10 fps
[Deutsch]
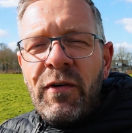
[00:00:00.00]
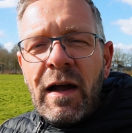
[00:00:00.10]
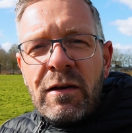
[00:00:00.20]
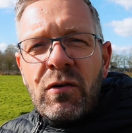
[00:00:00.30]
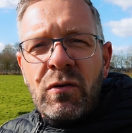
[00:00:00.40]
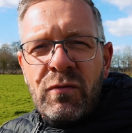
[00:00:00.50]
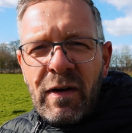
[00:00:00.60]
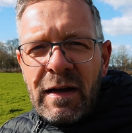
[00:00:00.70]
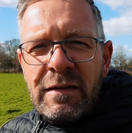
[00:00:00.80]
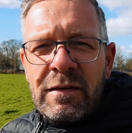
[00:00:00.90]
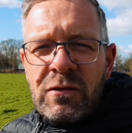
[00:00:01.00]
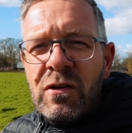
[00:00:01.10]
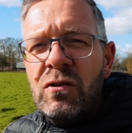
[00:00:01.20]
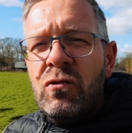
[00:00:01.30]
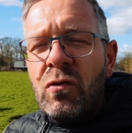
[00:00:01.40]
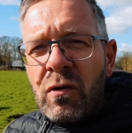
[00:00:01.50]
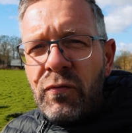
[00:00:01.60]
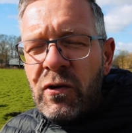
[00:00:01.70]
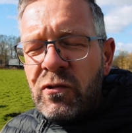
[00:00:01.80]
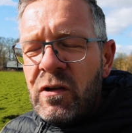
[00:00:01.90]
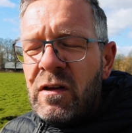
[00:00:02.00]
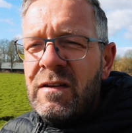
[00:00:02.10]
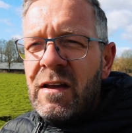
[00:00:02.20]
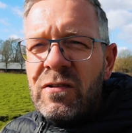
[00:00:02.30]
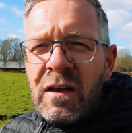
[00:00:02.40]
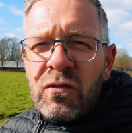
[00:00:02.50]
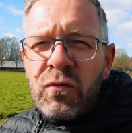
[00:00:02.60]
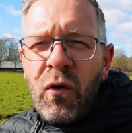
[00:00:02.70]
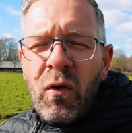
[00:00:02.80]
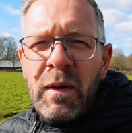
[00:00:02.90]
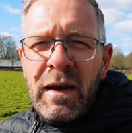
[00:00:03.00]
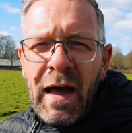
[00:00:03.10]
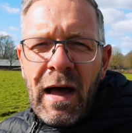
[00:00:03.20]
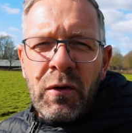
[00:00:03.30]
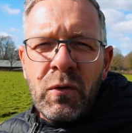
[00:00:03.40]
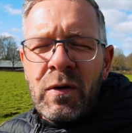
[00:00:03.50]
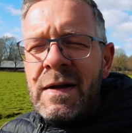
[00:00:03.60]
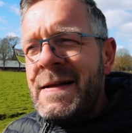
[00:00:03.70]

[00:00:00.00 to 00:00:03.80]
weiter und weiter. Es sind junge Fische, der See ist voll mit Nahrung.